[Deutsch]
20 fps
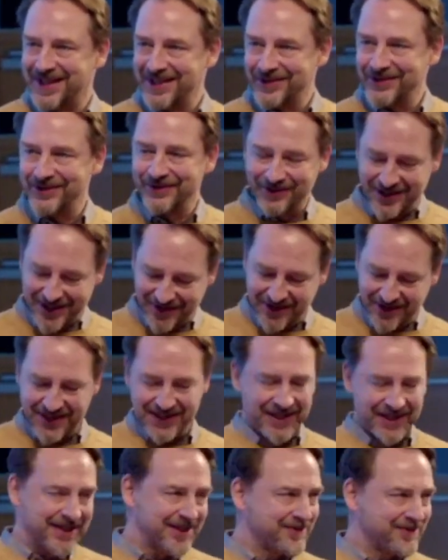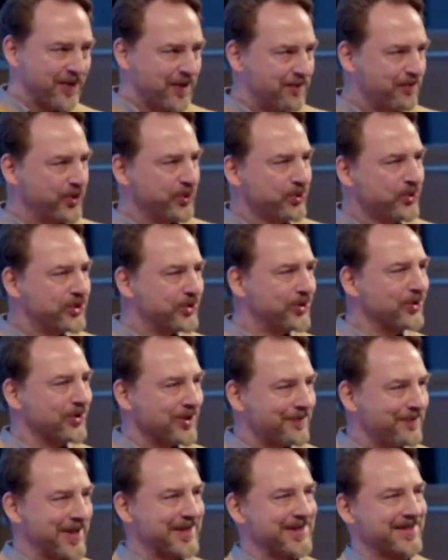Also was weiß ich, dass man
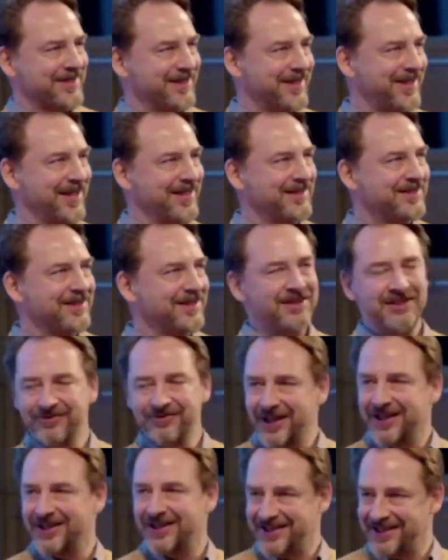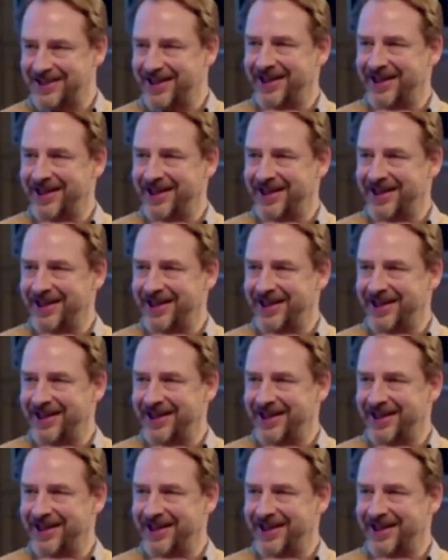Blutdruckmessgeräte entwickelt,